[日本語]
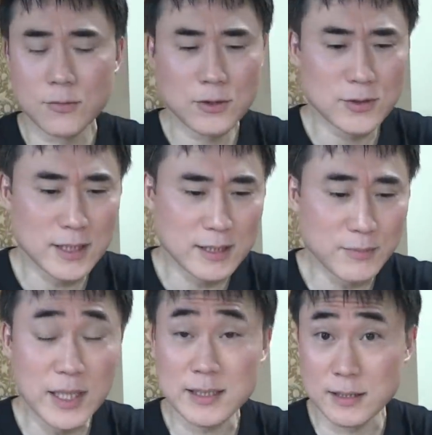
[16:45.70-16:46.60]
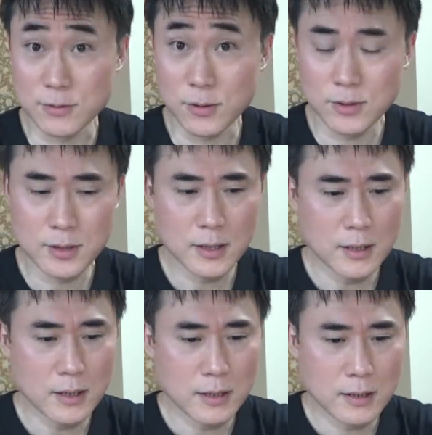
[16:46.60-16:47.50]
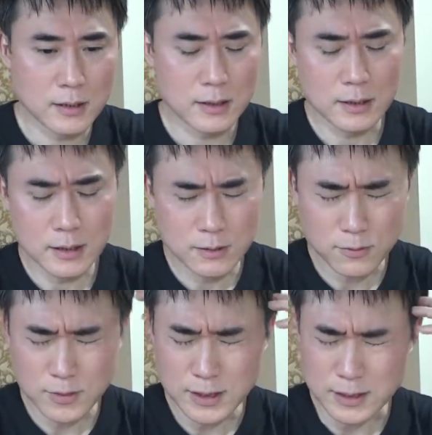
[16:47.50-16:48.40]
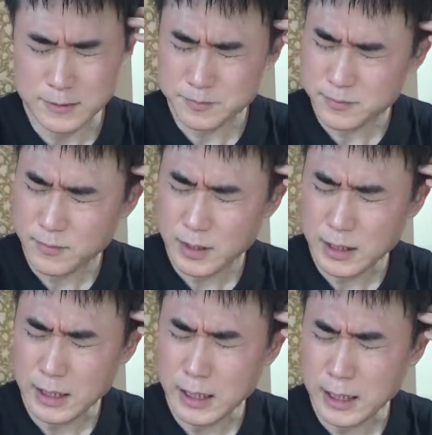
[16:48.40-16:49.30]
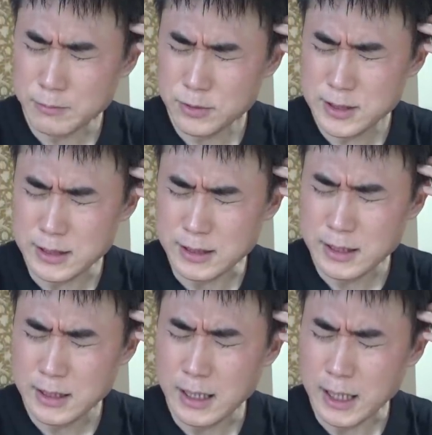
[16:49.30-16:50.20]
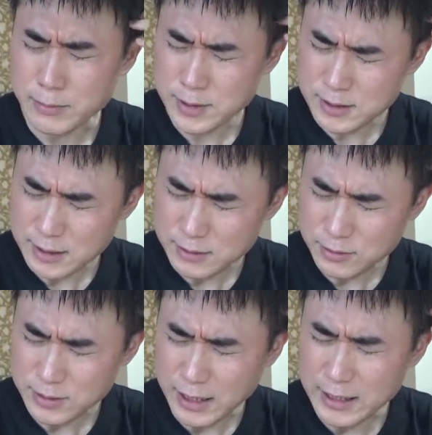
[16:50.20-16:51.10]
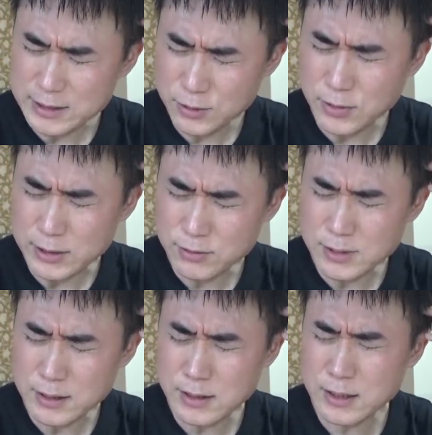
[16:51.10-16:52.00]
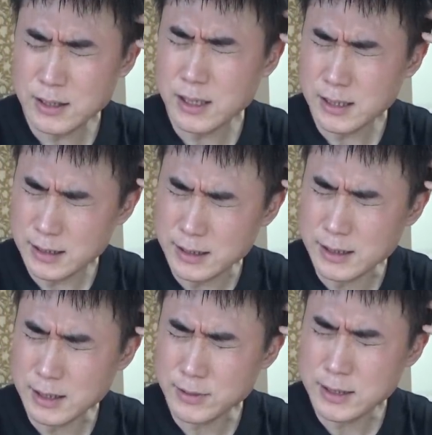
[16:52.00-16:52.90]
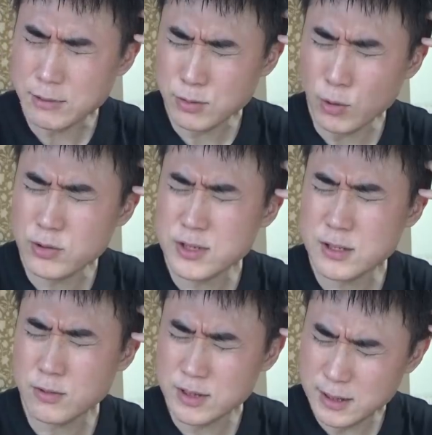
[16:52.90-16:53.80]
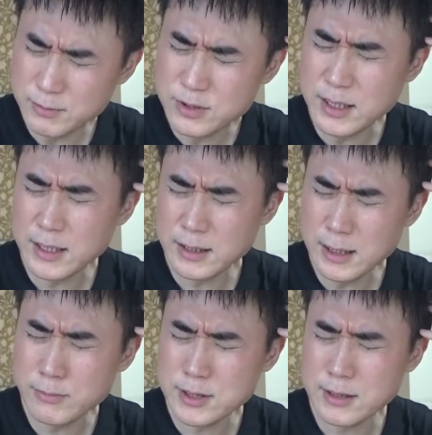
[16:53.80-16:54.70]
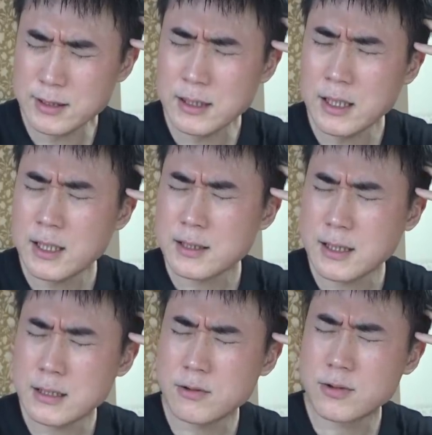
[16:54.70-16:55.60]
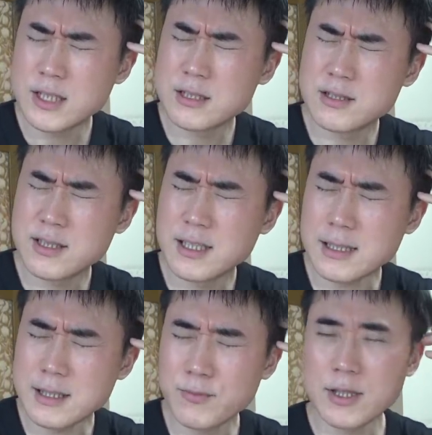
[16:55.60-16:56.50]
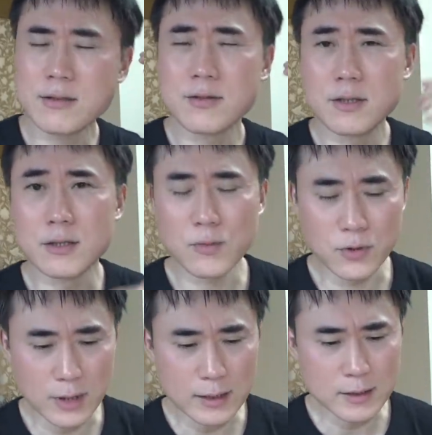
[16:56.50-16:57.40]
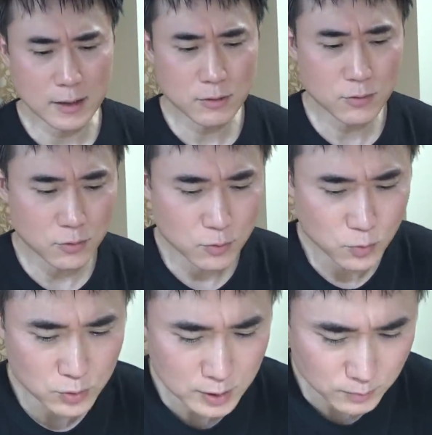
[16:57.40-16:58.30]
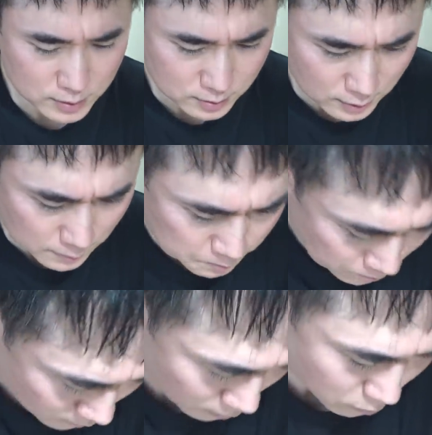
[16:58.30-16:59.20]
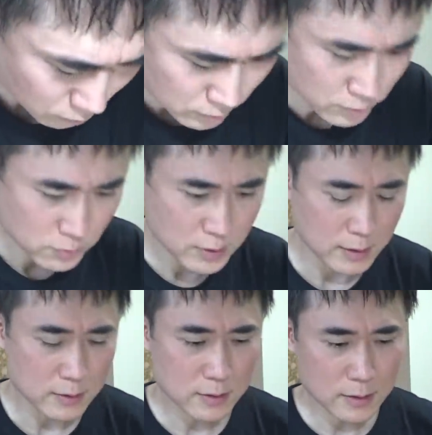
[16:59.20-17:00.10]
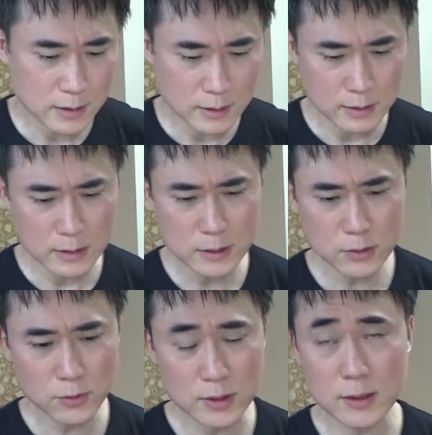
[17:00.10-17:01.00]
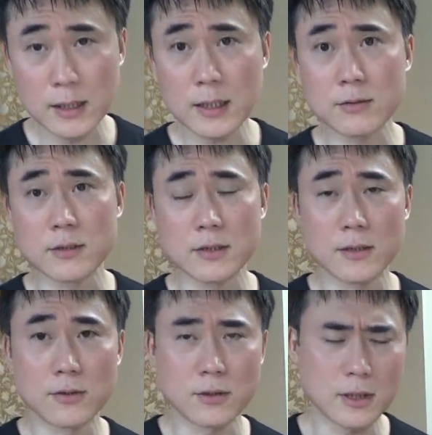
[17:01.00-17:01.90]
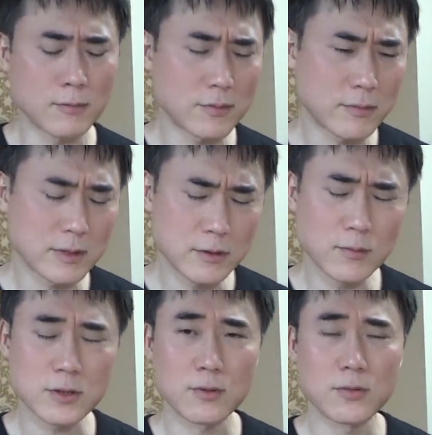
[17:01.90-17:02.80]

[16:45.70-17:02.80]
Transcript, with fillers: 河野さんに任せると、えー、あとはもし安倍さんの体調が良くなっていったら安倍さんを特使として迎えて安倍さんに外交を引き続きやってもらうっていうのもありだと思いますね。ということで菅さん一長一短あるんですけどでもそもそ